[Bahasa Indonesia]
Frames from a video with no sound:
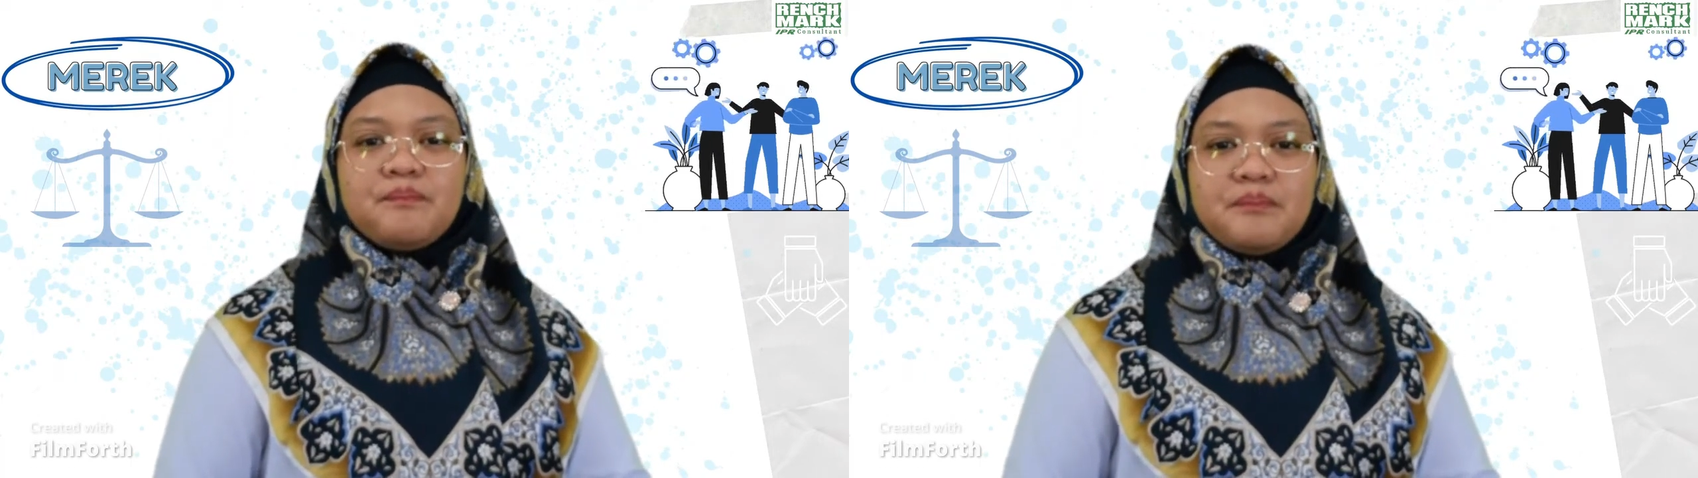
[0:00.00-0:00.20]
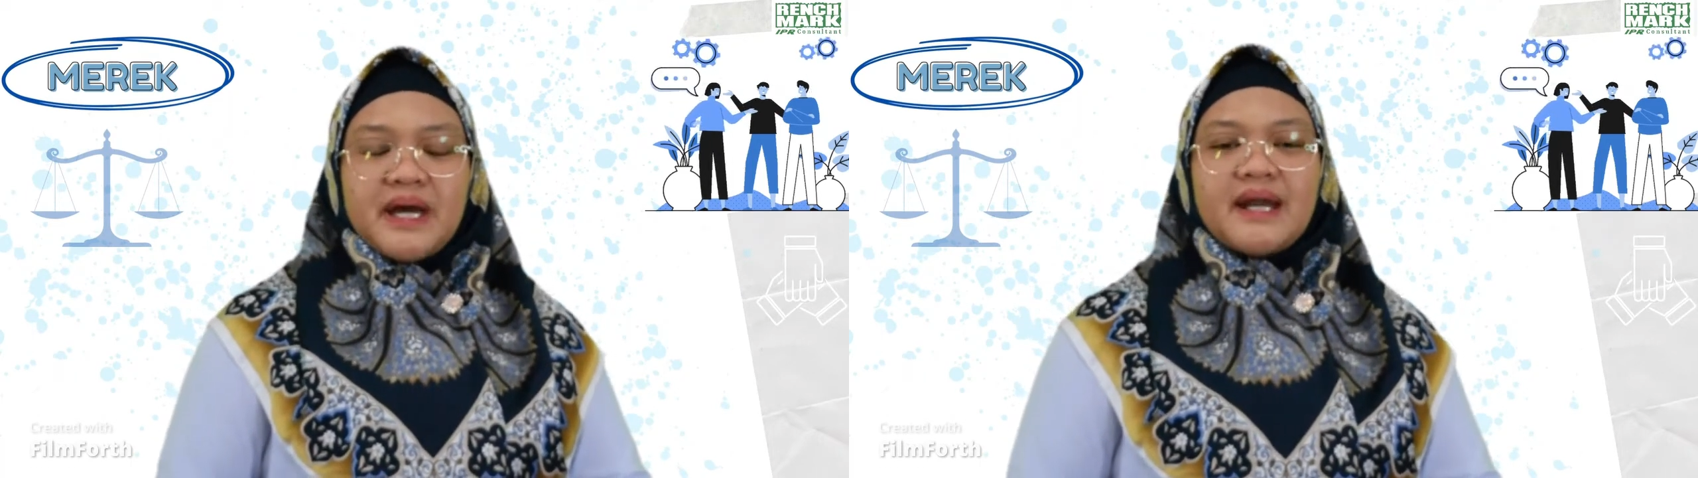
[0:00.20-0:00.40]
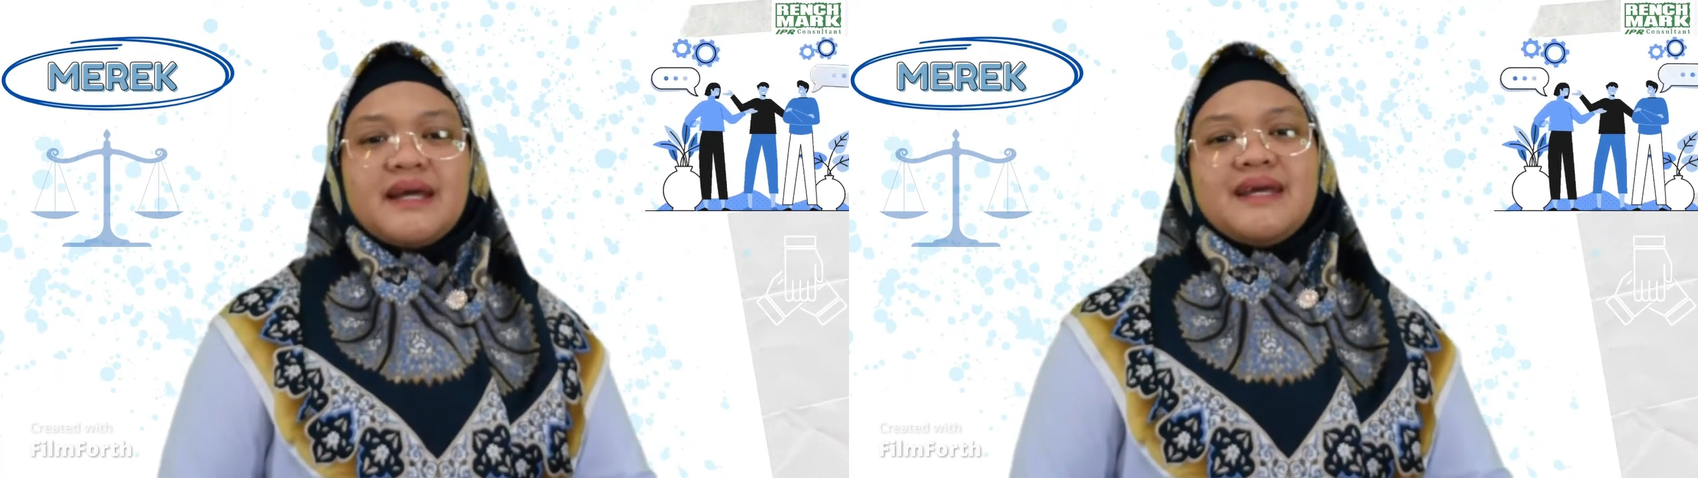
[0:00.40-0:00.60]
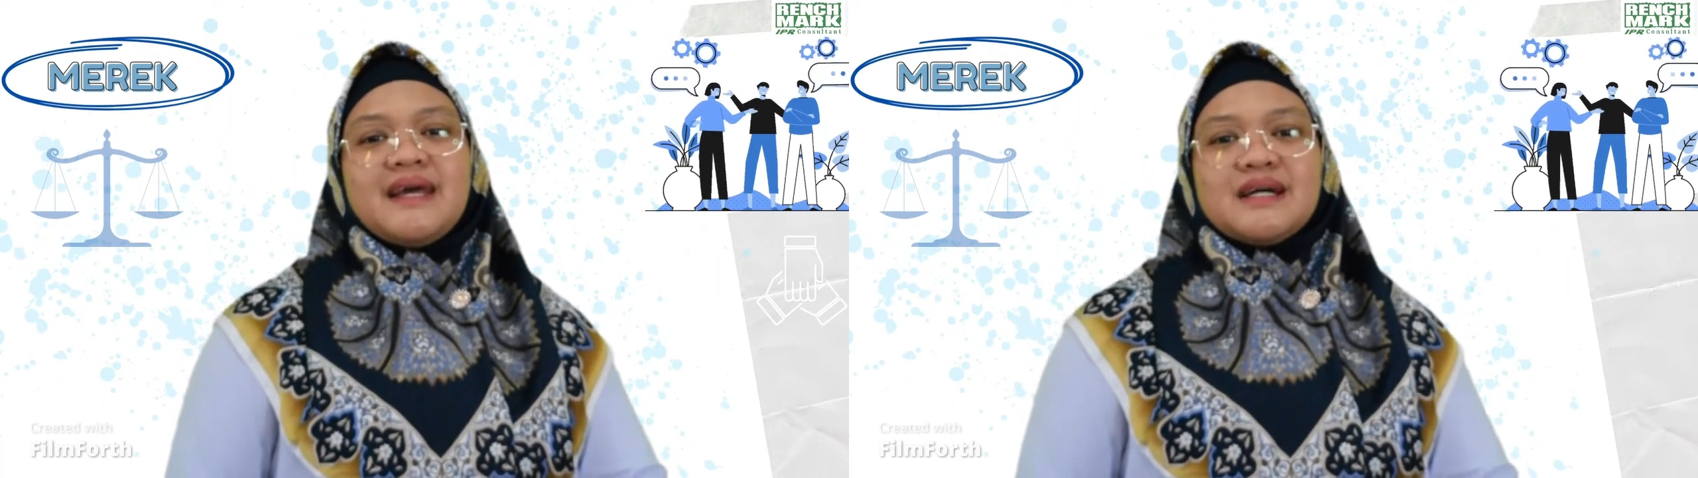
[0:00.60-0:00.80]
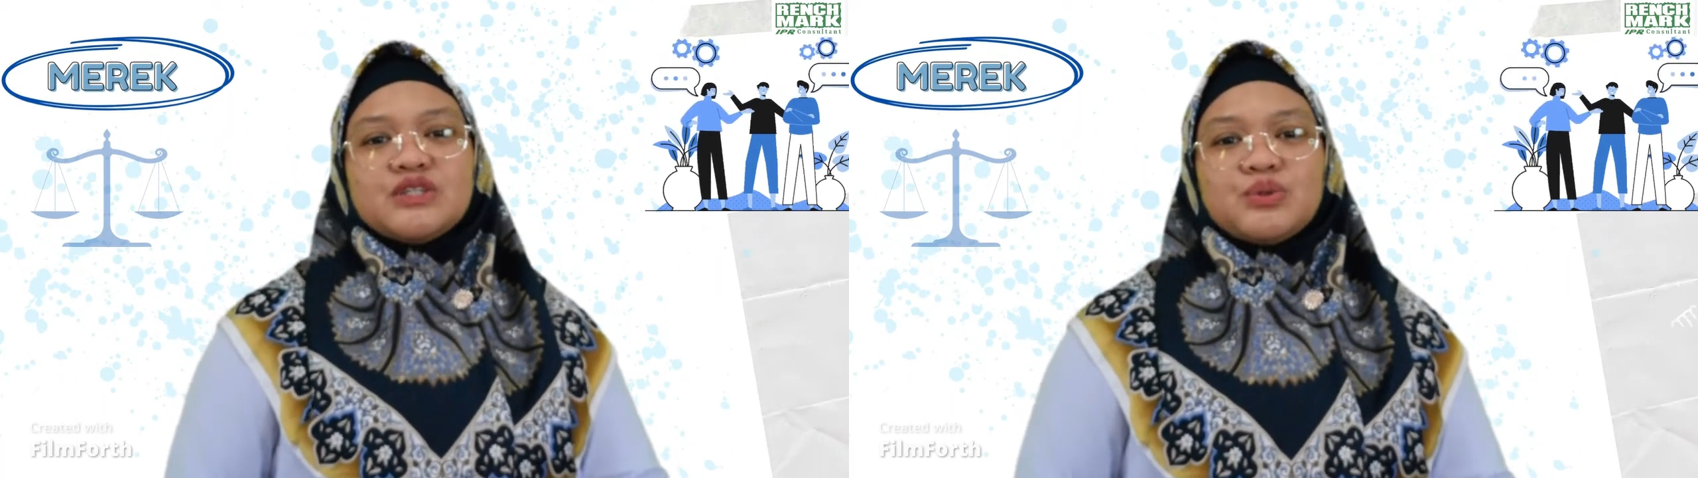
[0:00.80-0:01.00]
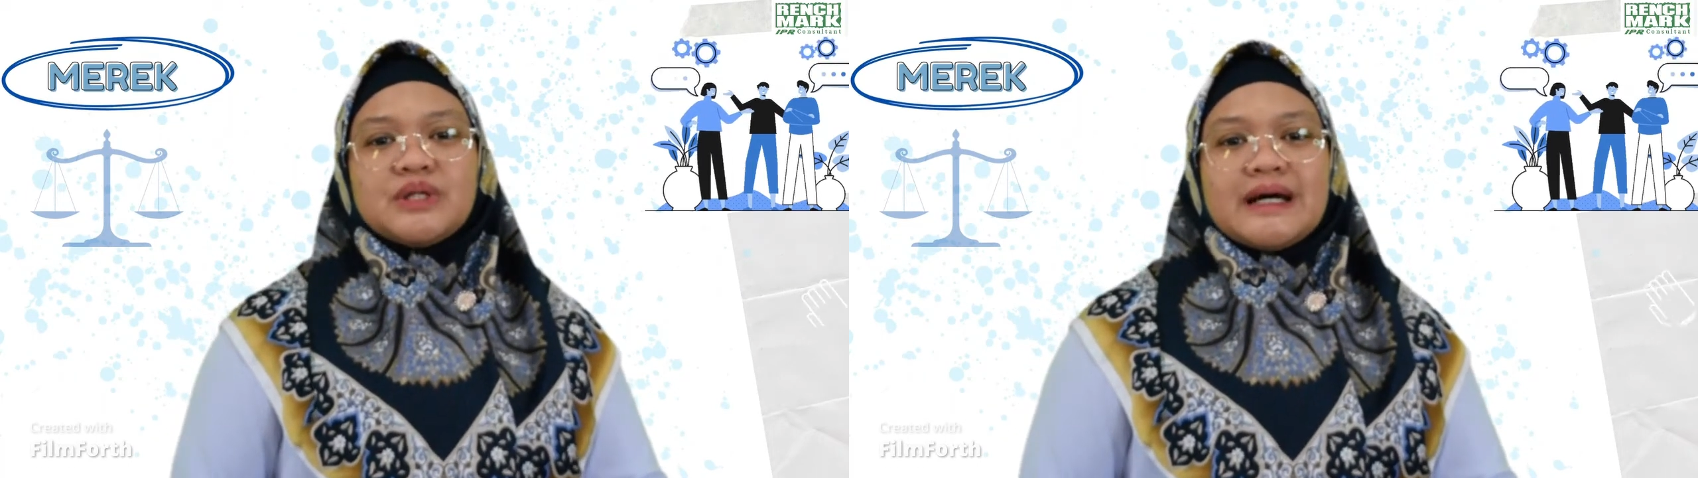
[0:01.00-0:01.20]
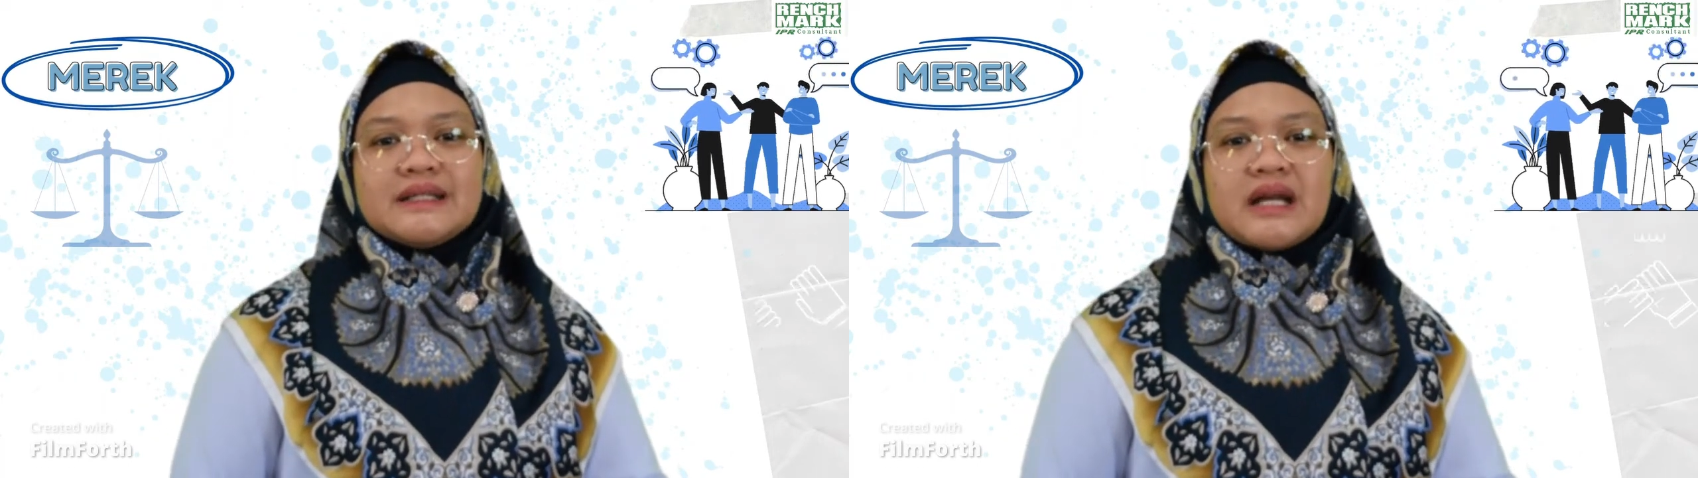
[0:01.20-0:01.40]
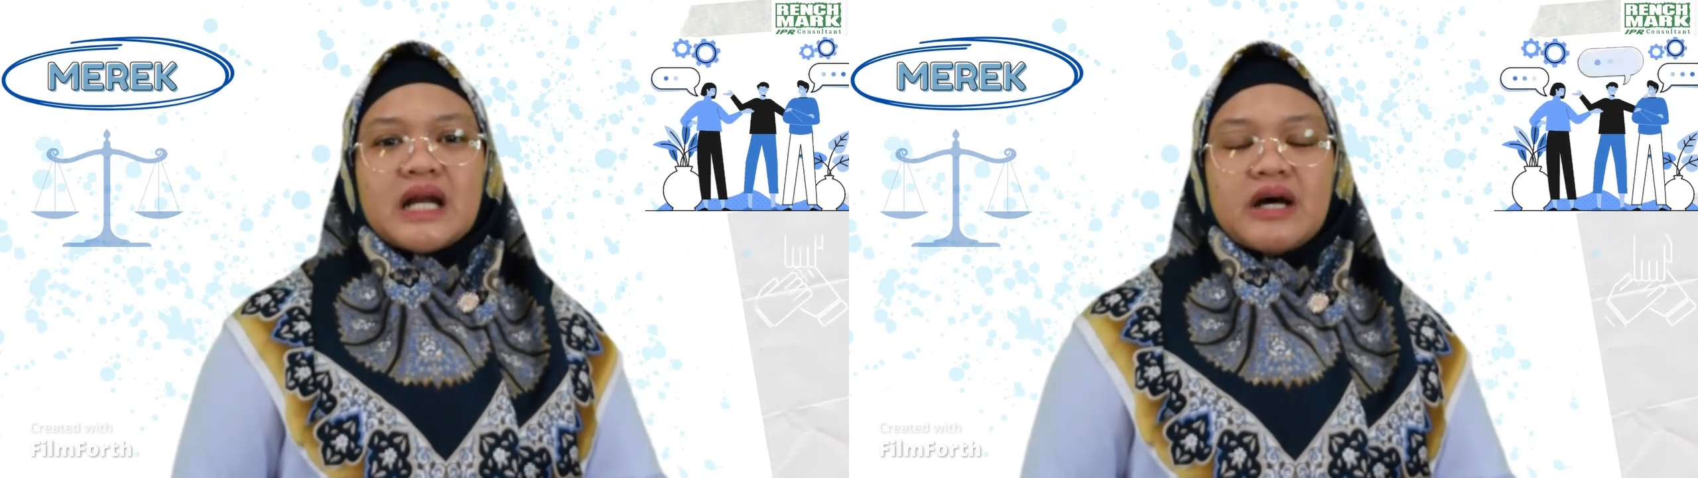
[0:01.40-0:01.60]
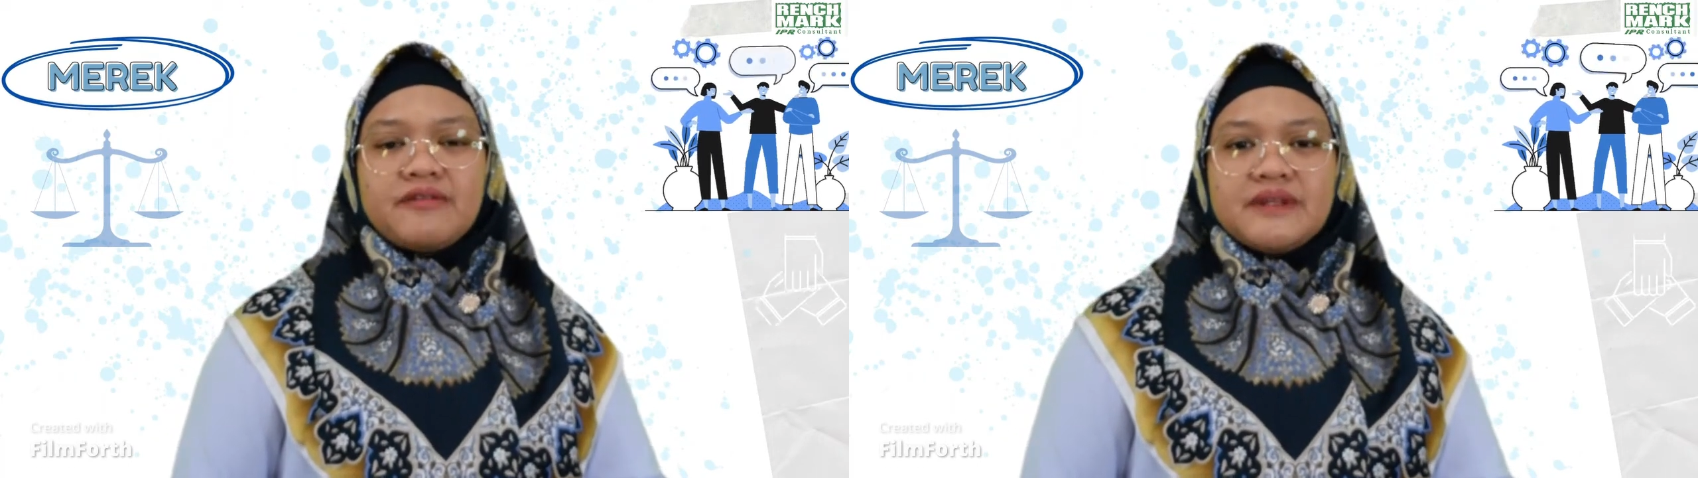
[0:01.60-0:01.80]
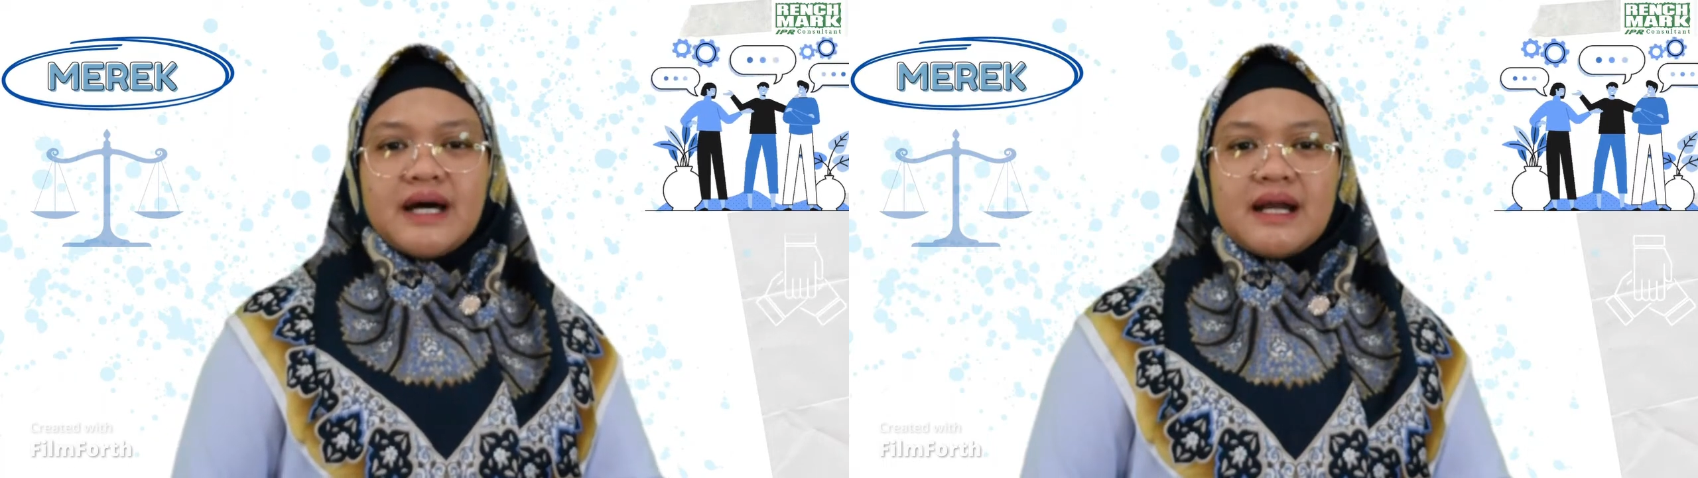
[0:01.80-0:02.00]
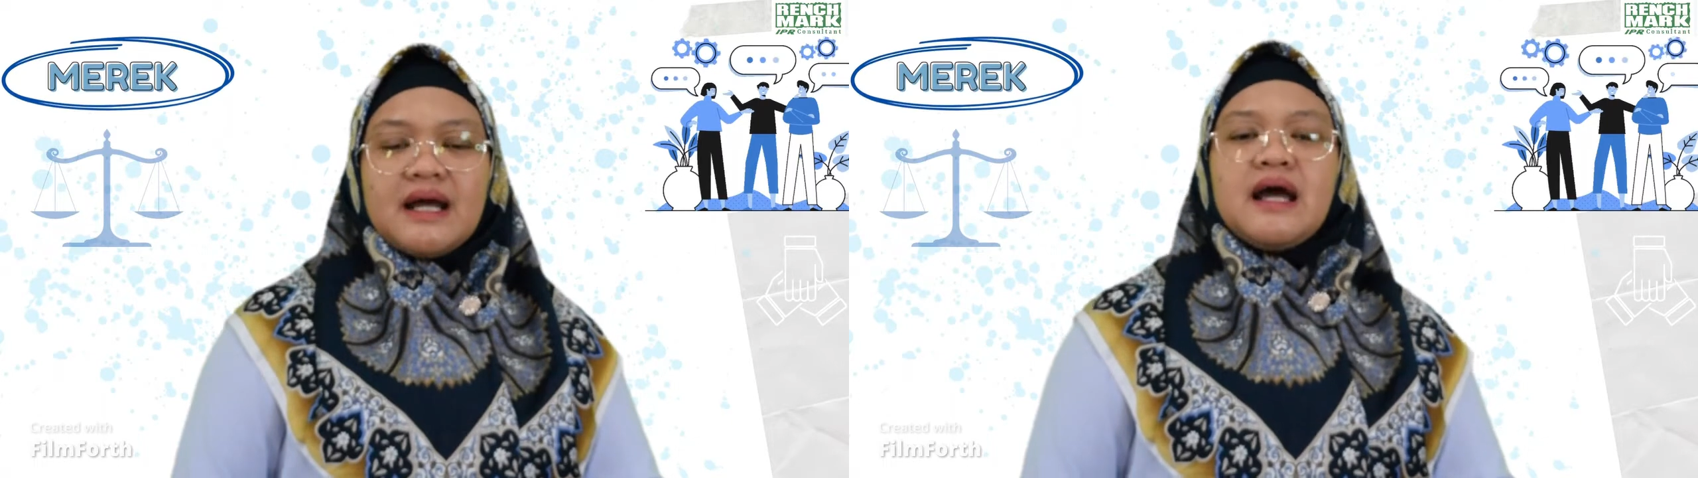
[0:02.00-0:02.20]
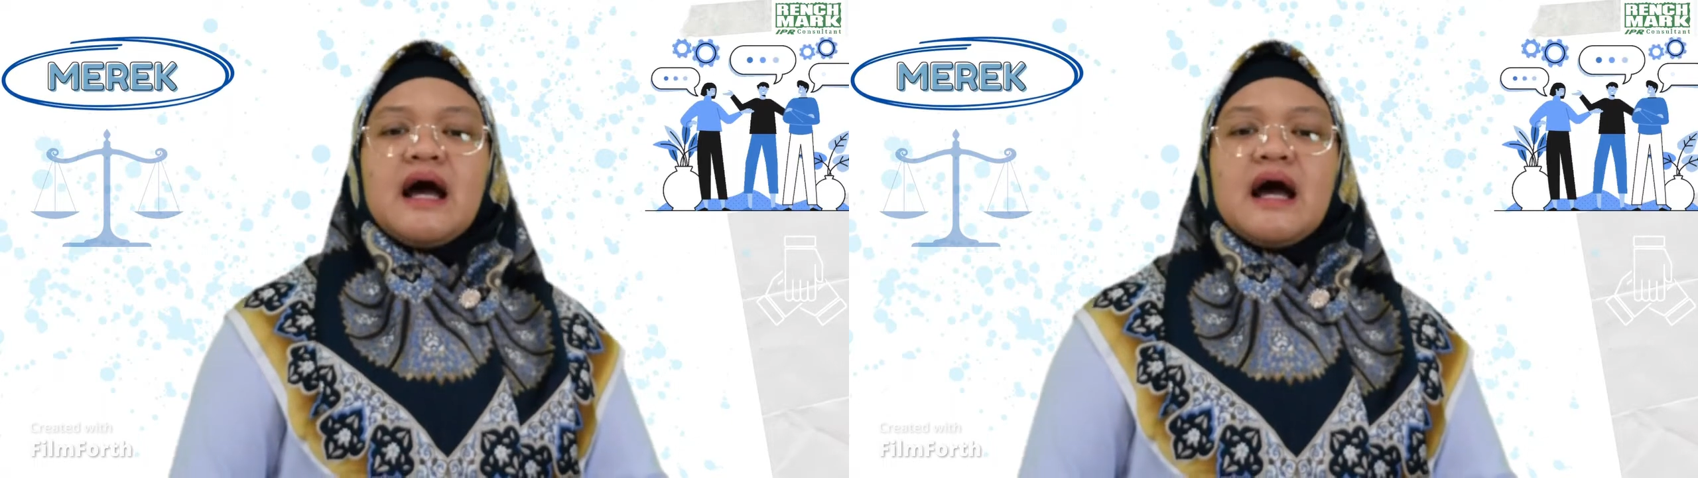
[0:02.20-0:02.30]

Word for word: merek yang sudah terdaftar